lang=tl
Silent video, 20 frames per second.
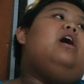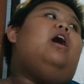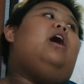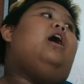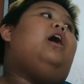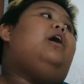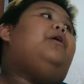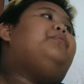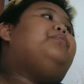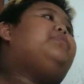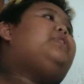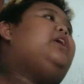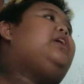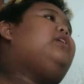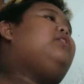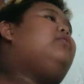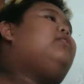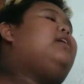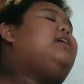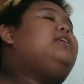Um,
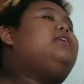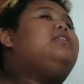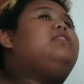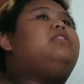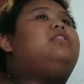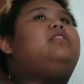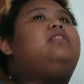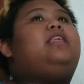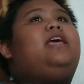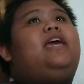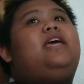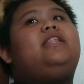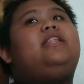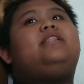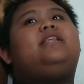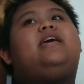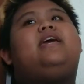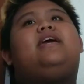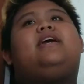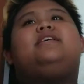thank you
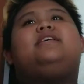din kay